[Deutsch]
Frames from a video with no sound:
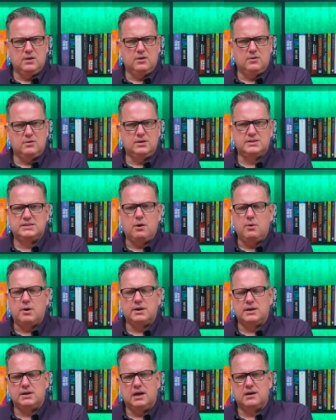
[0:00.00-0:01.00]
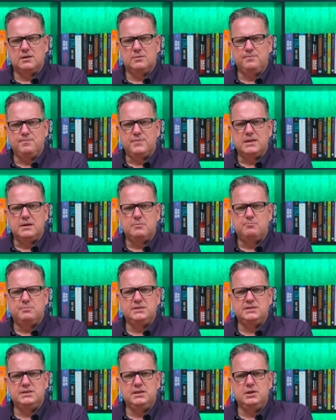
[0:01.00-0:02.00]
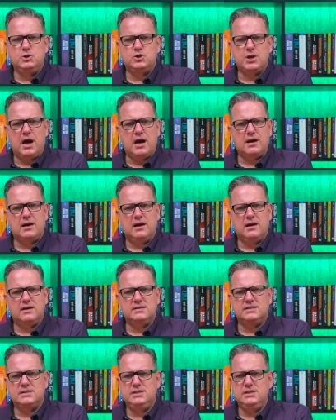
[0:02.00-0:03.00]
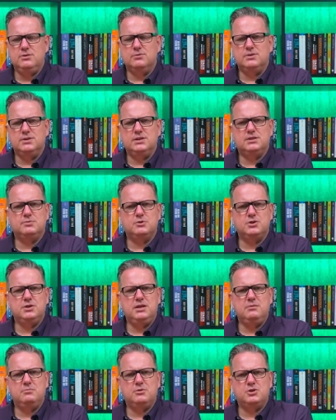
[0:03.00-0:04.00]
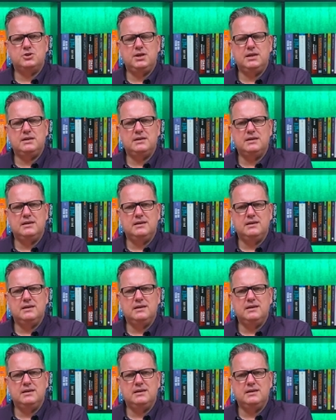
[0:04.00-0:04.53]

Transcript: Und es dauert nicht lange, bis sie die starke Anziehung, die zwischen ihnen besteht,